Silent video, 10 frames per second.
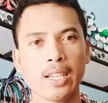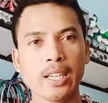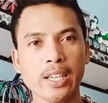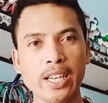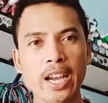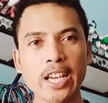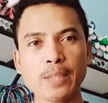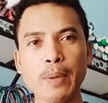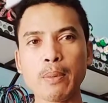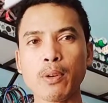yang SP
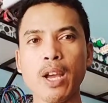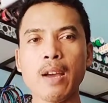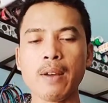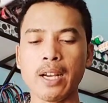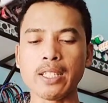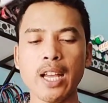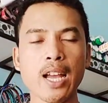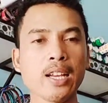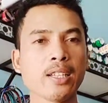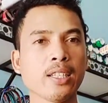bro ya hanya
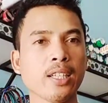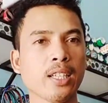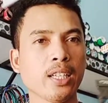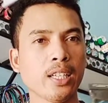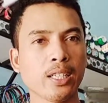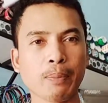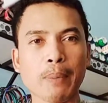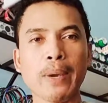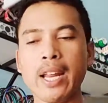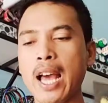
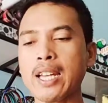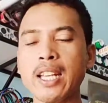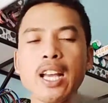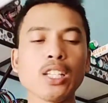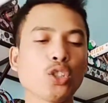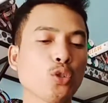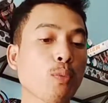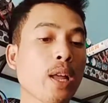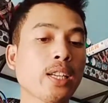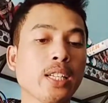perbedaannya
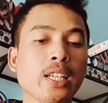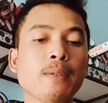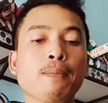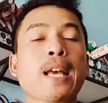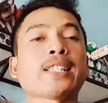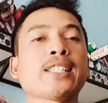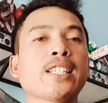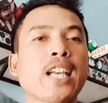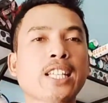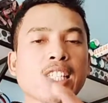cuman di plastiknya
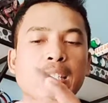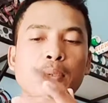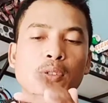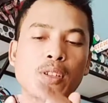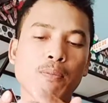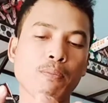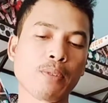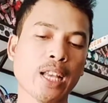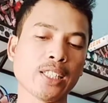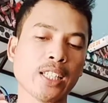saja sih bro
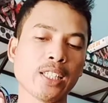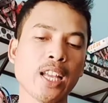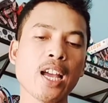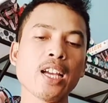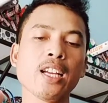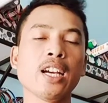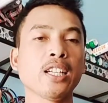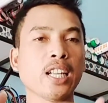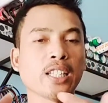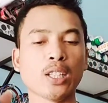plastiknya
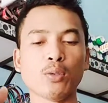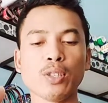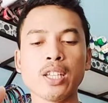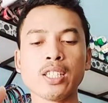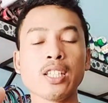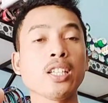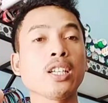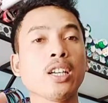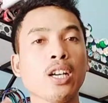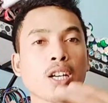dan tentunya sih
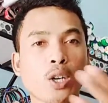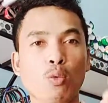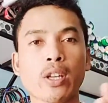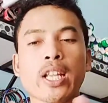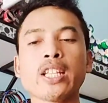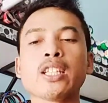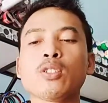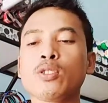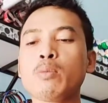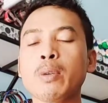kekuatannya
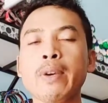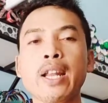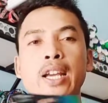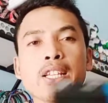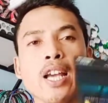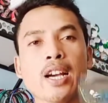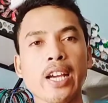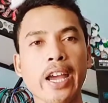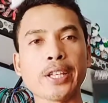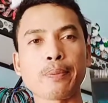tentunya berbeda ini yang
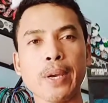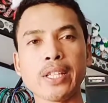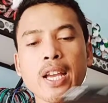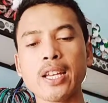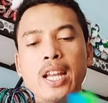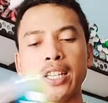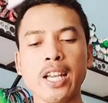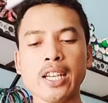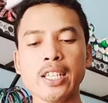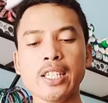SP-nya dan yang
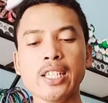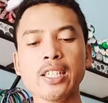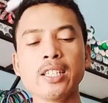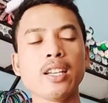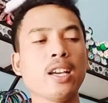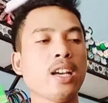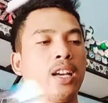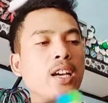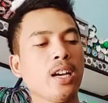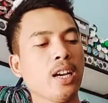ini
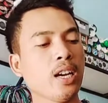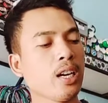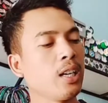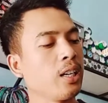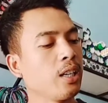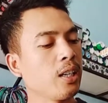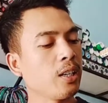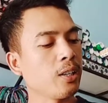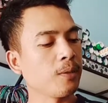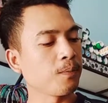
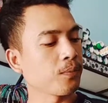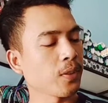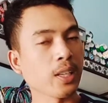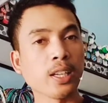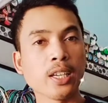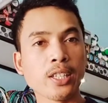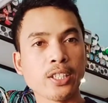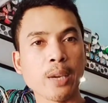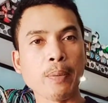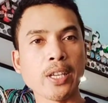eh,
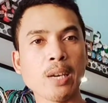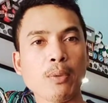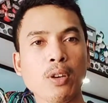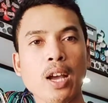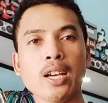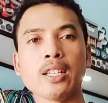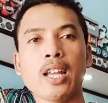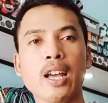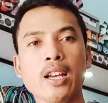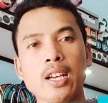JP-nya bro ya
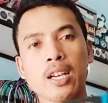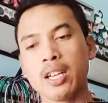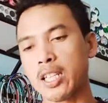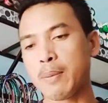nah, gimana